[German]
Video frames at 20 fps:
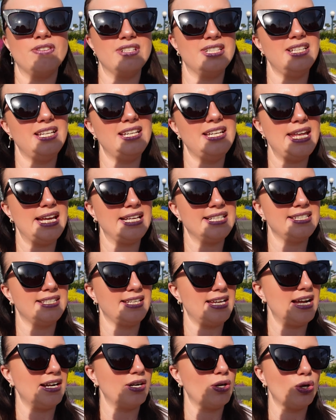was in den nächsten
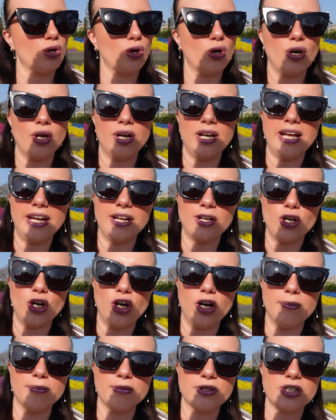Tagen auch noch online
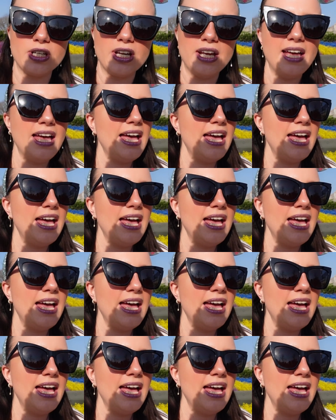kommt.